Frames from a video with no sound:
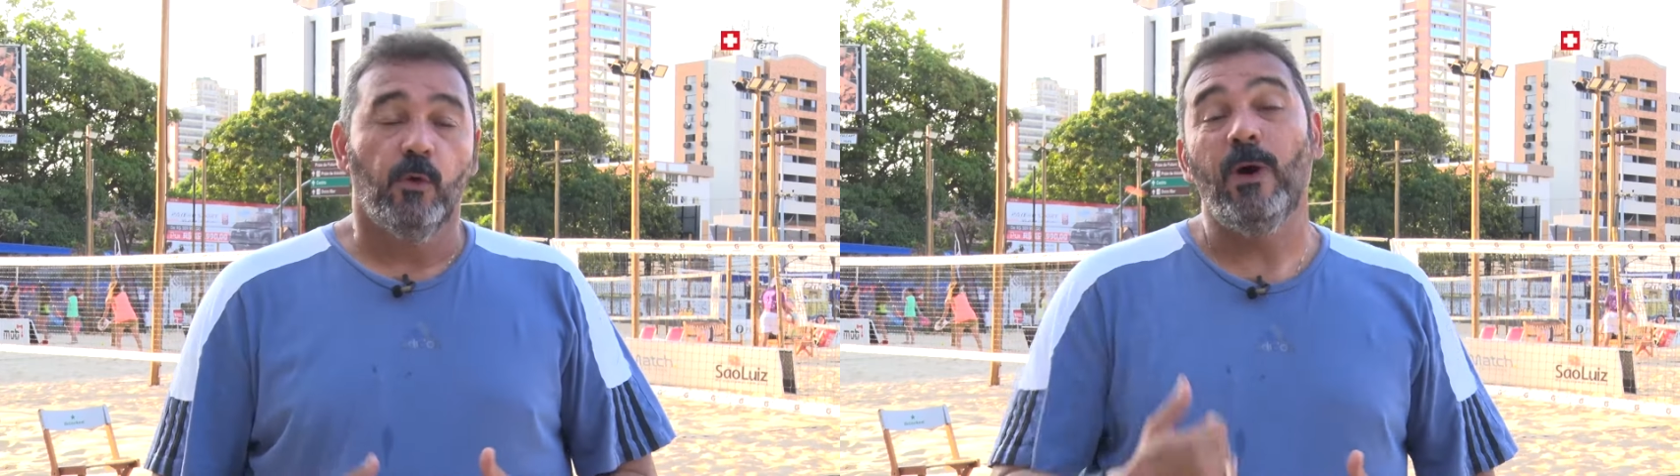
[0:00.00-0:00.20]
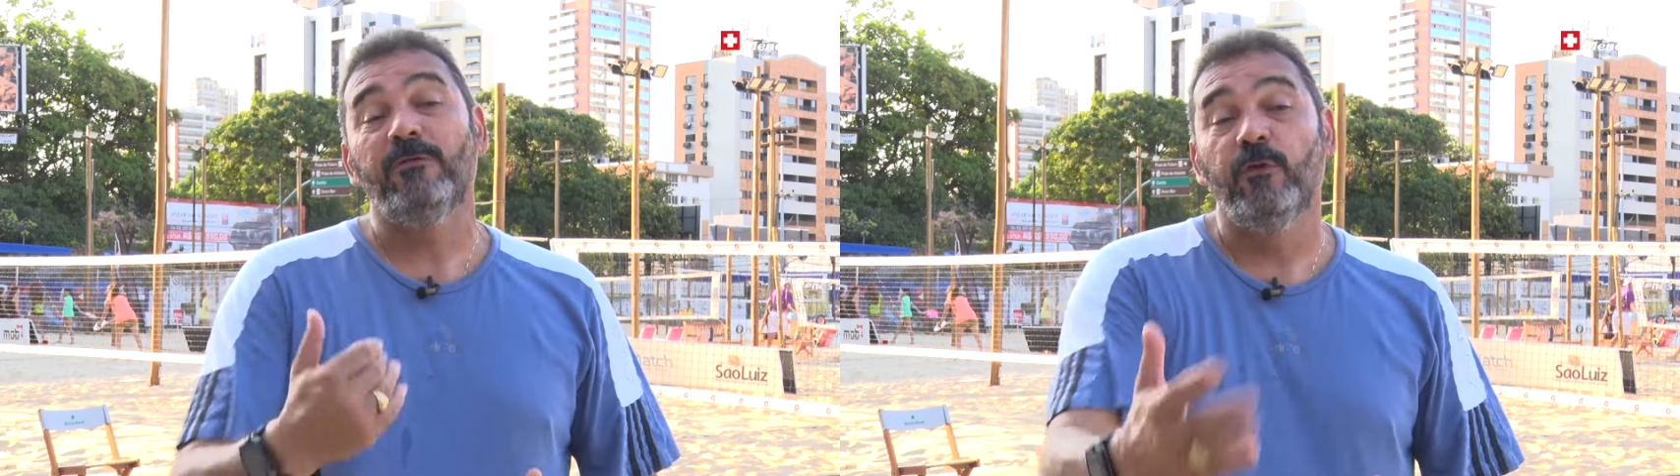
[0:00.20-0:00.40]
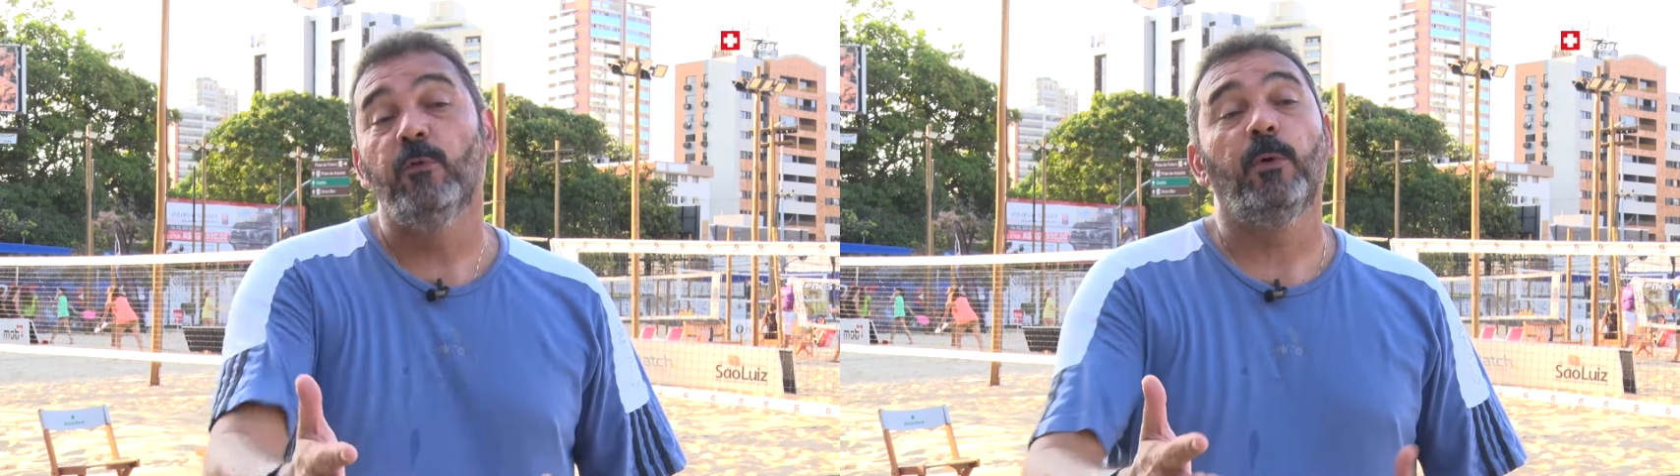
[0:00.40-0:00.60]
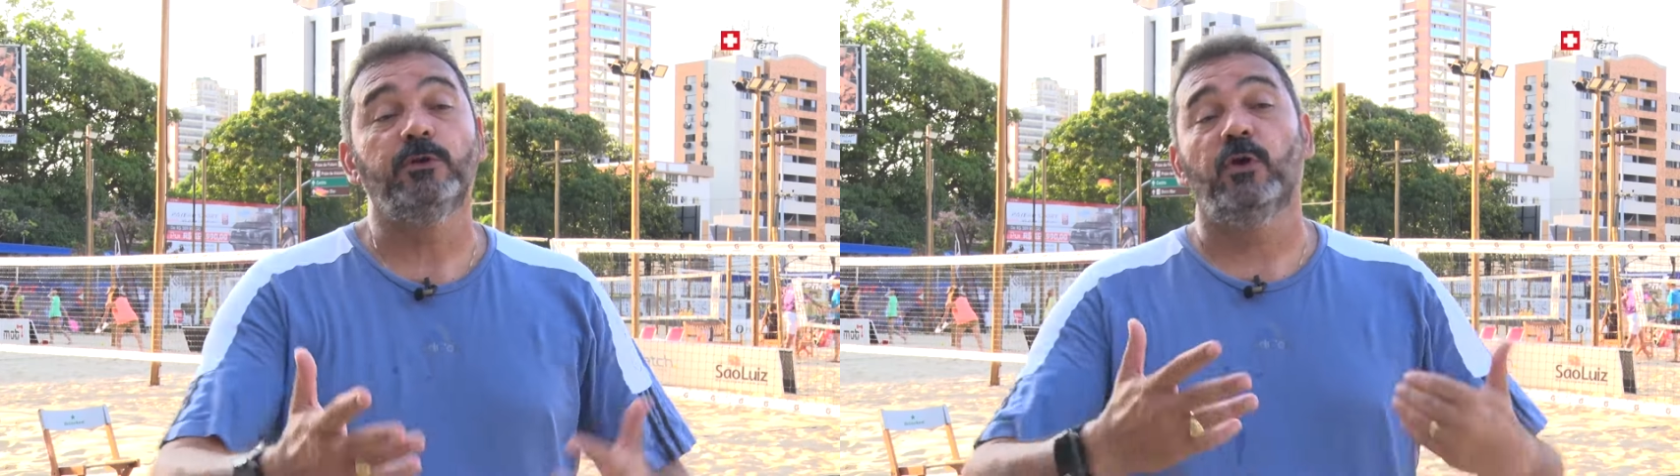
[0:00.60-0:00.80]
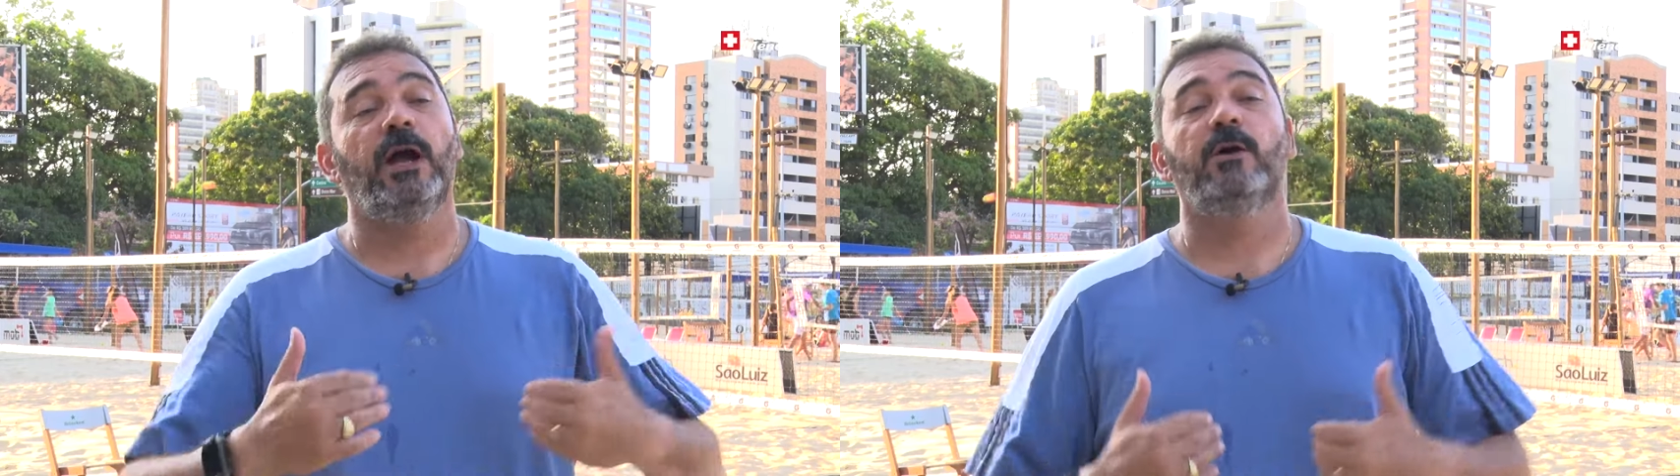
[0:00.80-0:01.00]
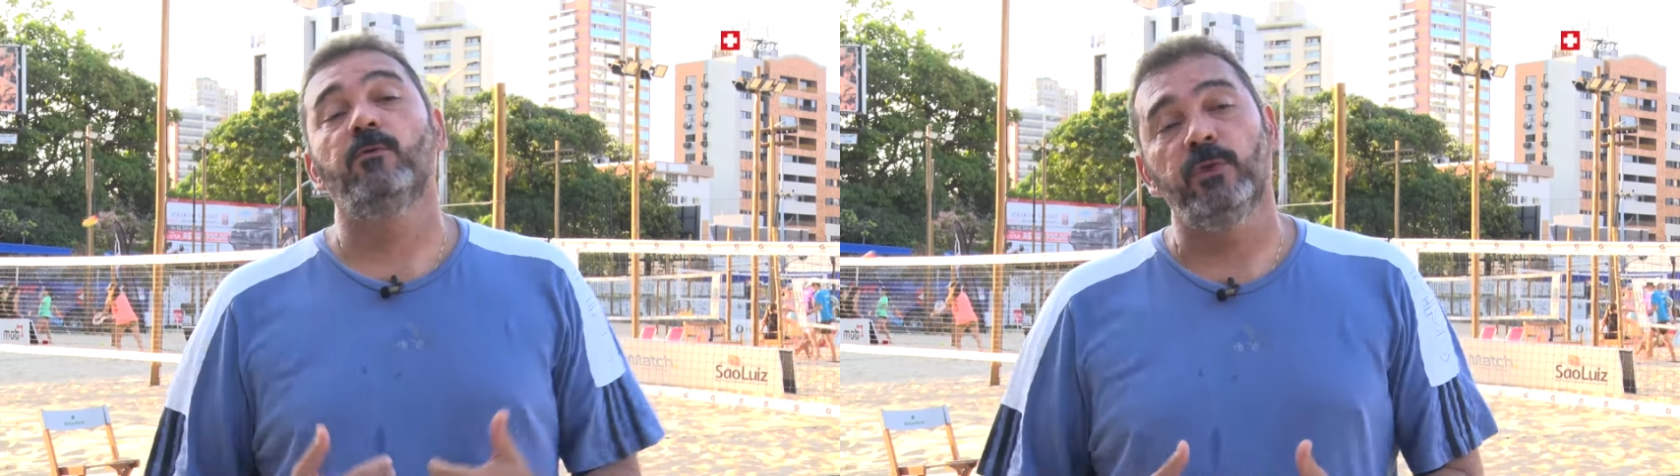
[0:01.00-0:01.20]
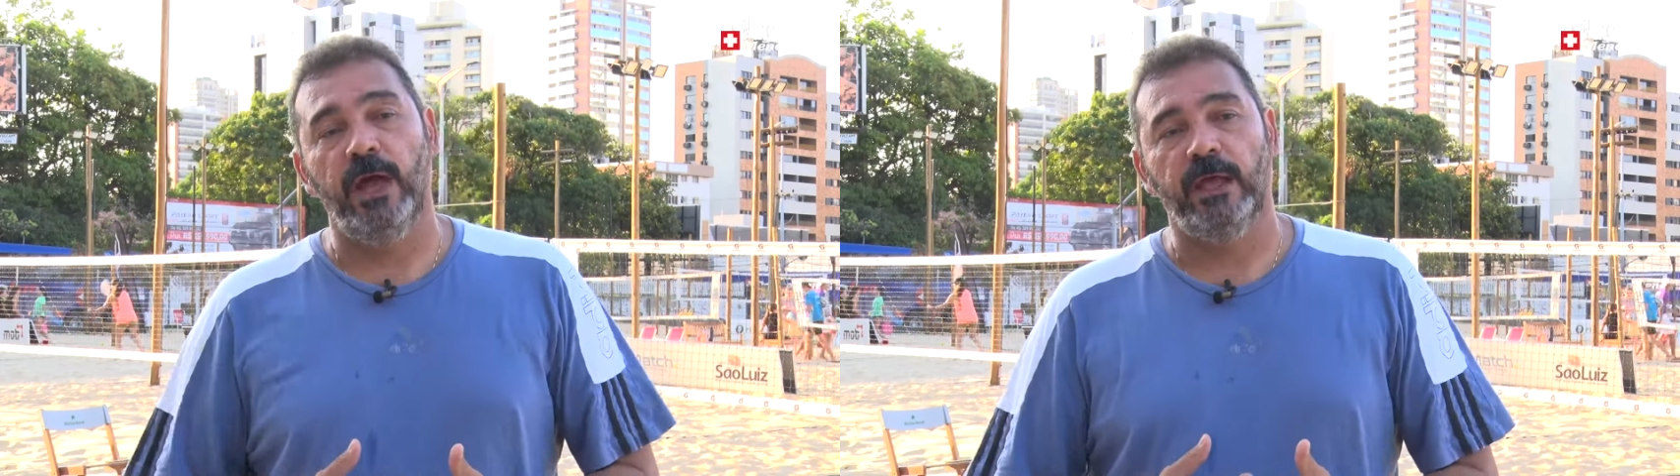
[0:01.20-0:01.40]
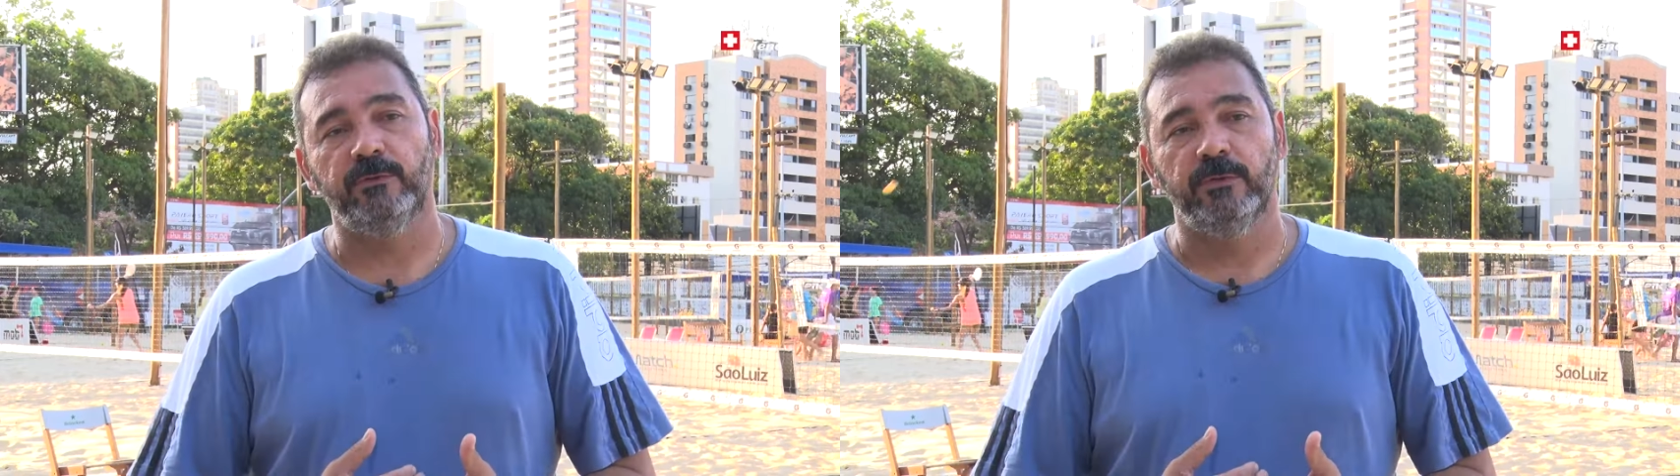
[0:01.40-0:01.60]
o avô pode jogar com o
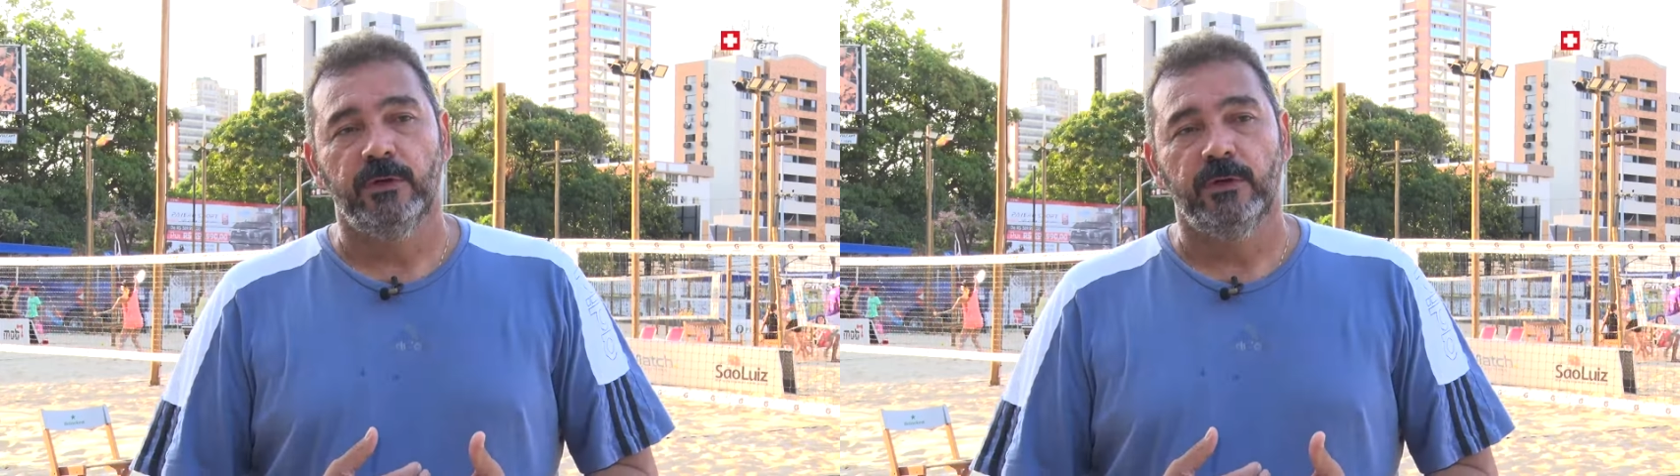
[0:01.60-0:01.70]
neto.